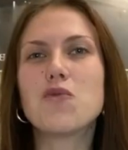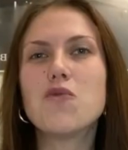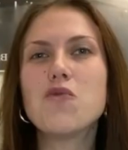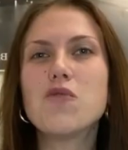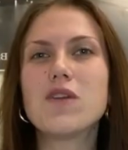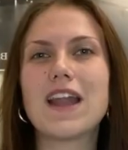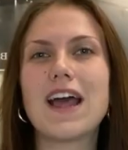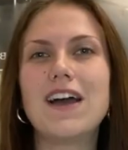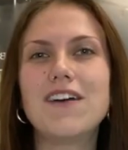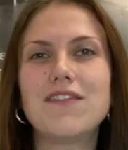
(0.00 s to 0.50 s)

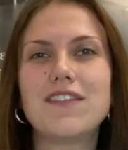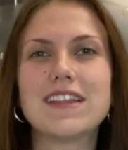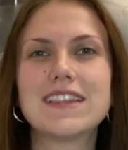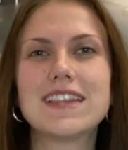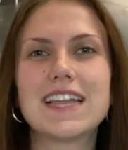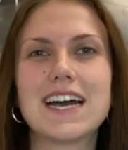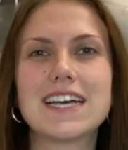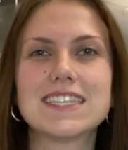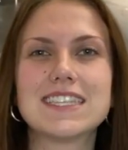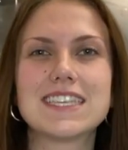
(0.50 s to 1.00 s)
una
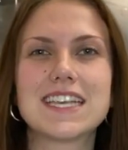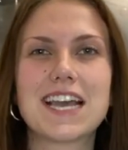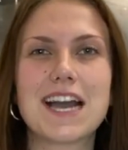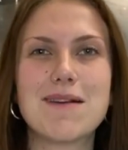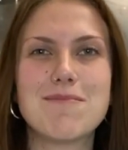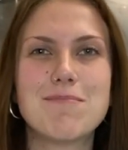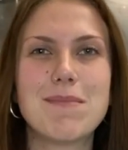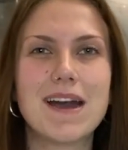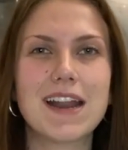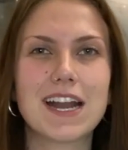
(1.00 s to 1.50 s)

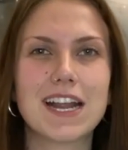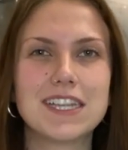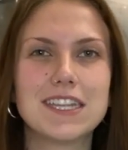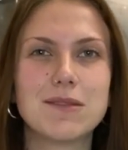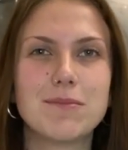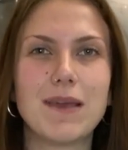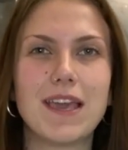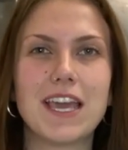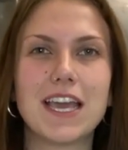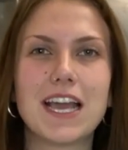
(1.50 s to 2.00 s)
fantastica marca
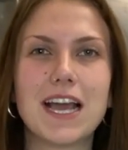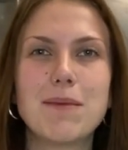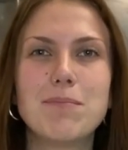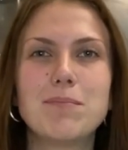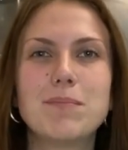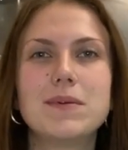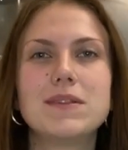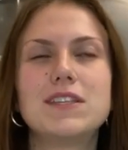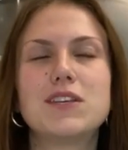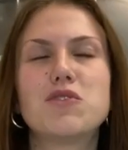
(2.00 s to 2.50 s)
di
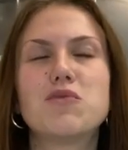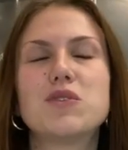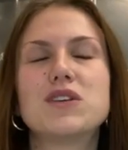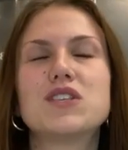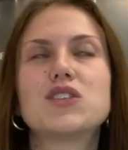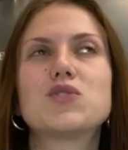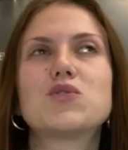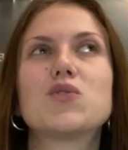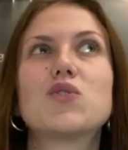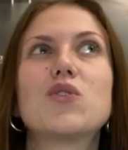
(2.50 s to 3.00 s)
make-up di cui
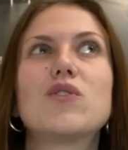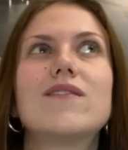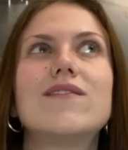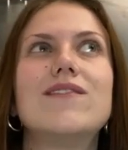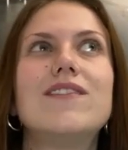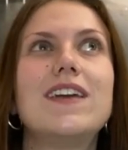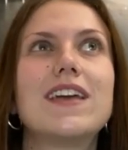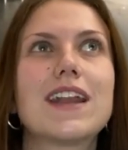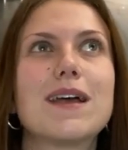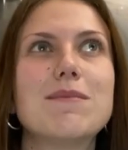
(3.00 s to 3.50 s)
sono
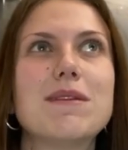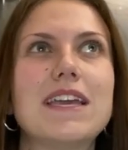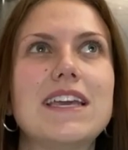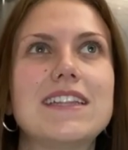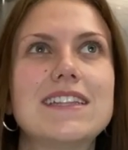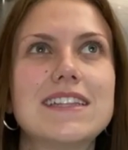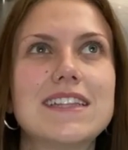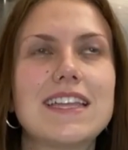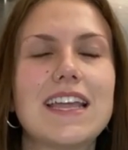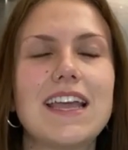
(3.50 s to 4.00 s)

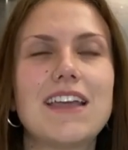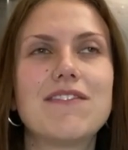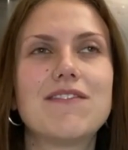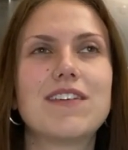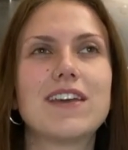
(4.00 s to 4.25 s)
veramente,